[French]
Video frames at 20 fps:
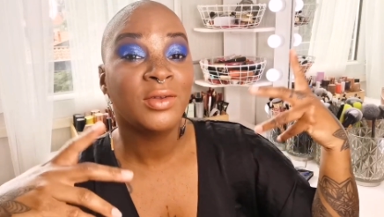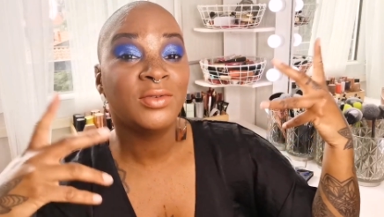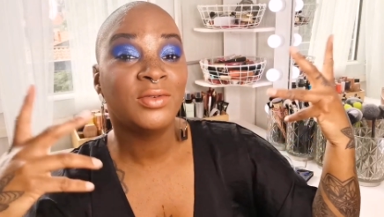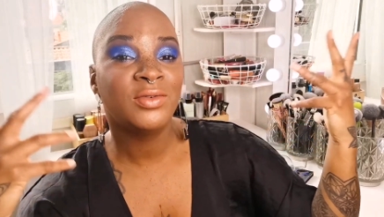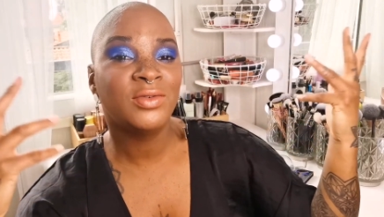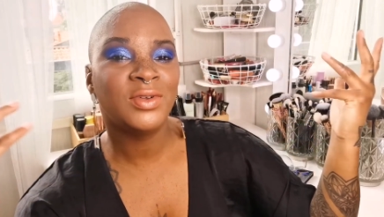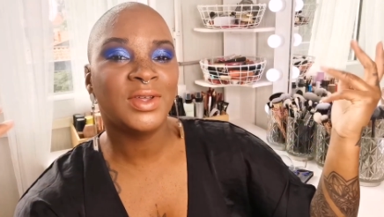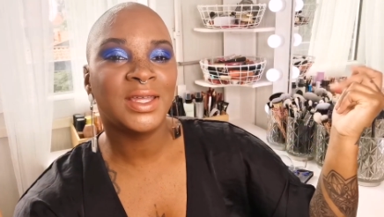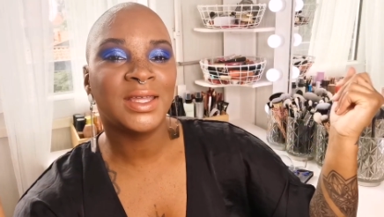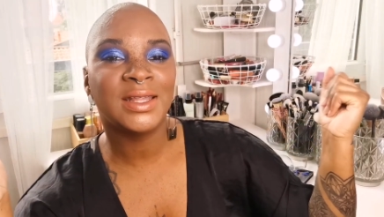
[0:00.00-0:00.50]

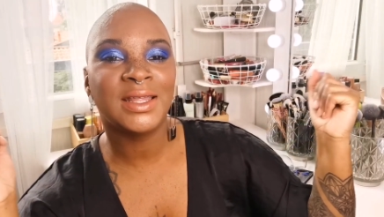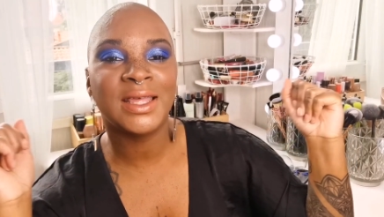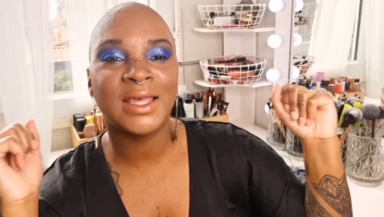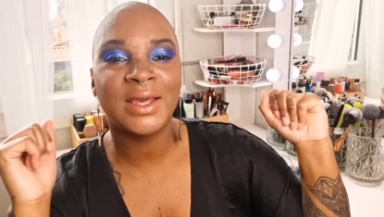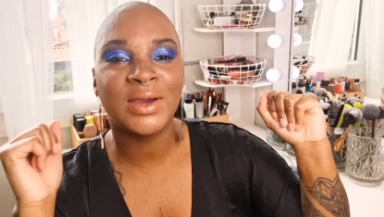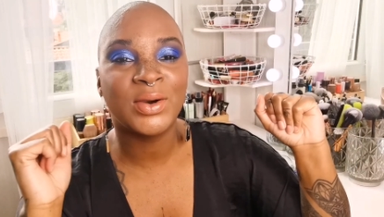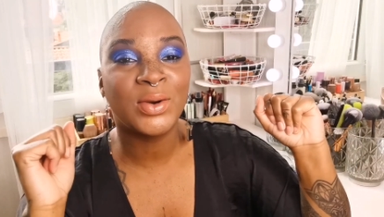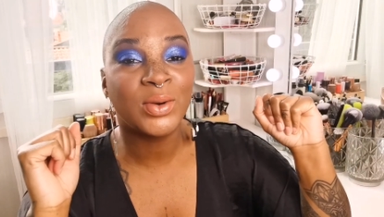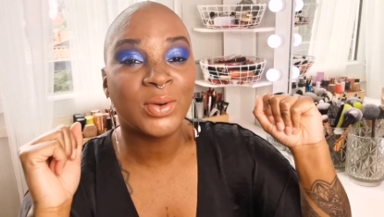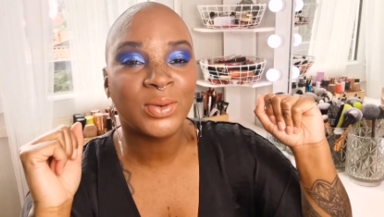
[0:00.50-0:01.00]

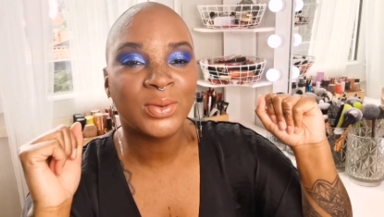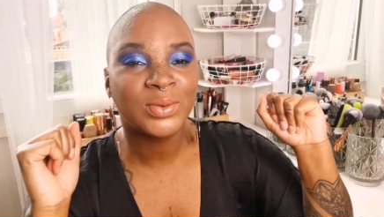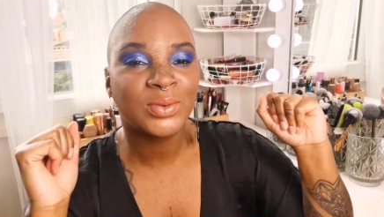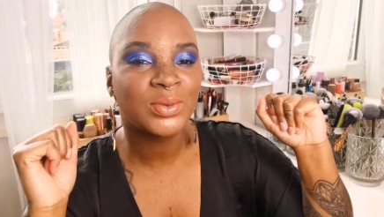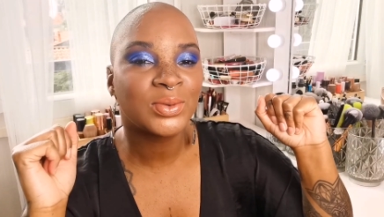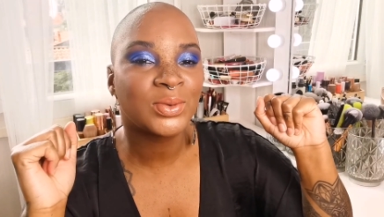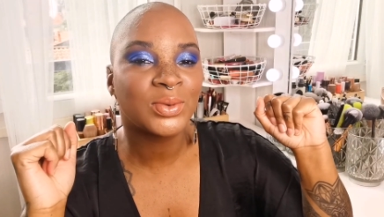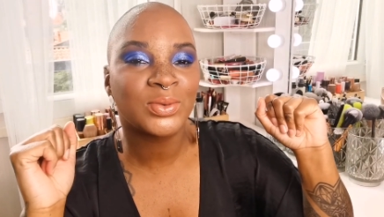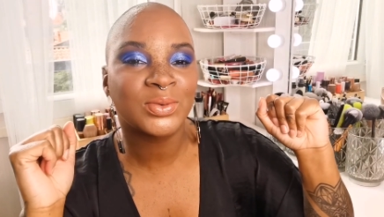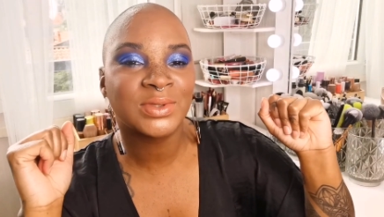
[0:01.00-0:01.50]
Vidéo
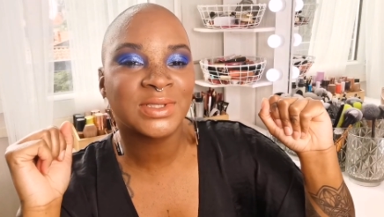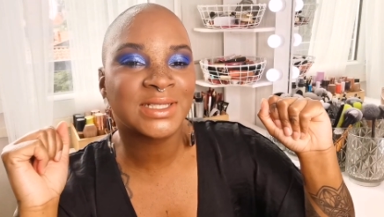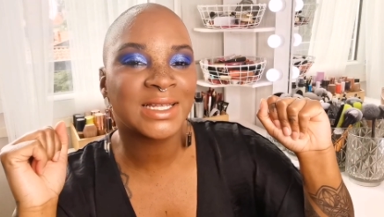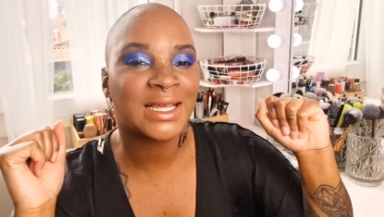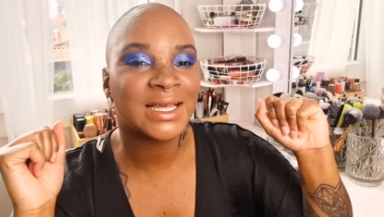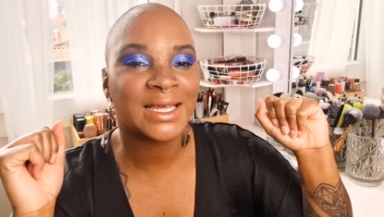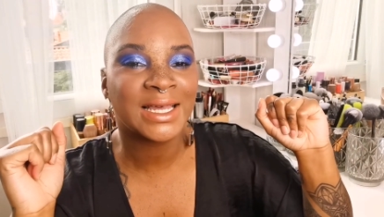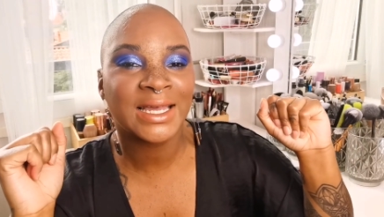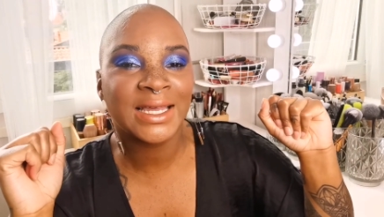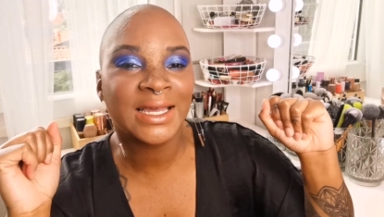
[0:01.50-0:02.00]

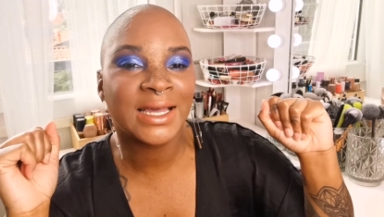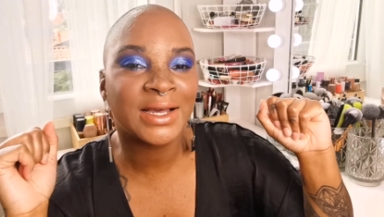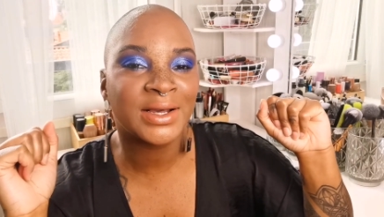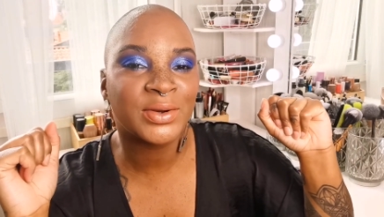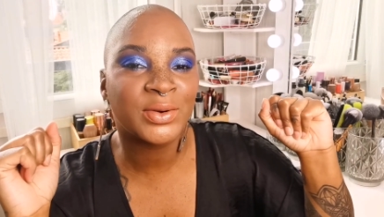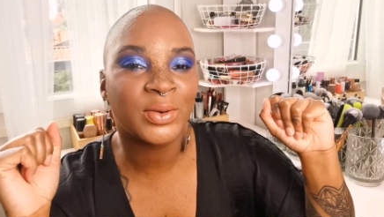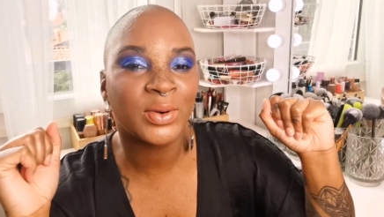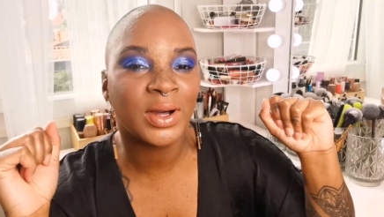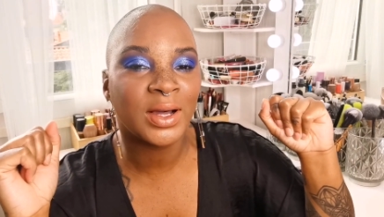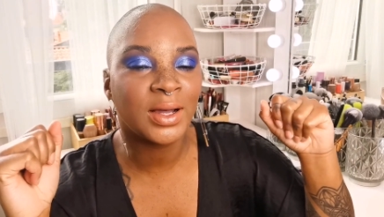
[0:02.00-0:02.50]
consacrée
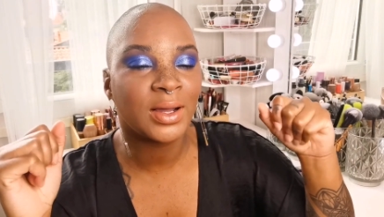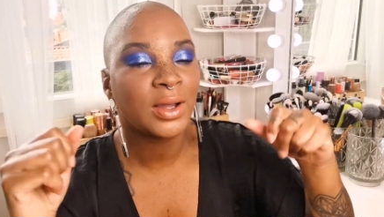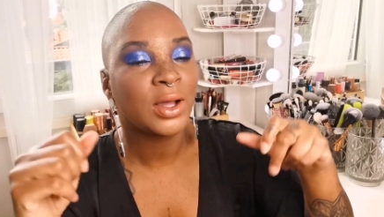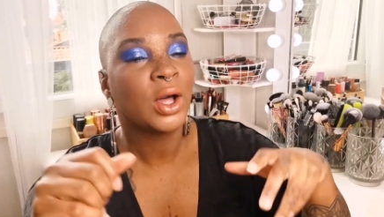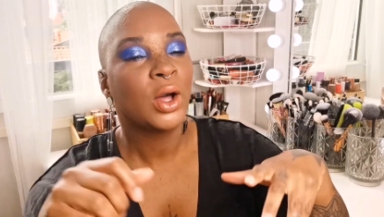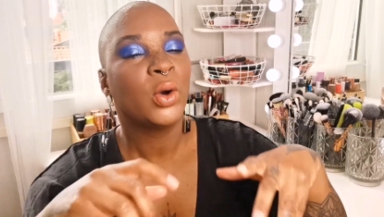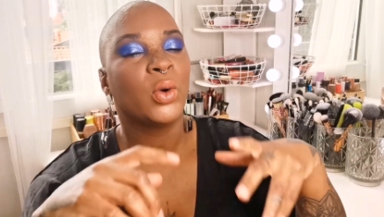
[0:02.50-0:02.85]
à quoi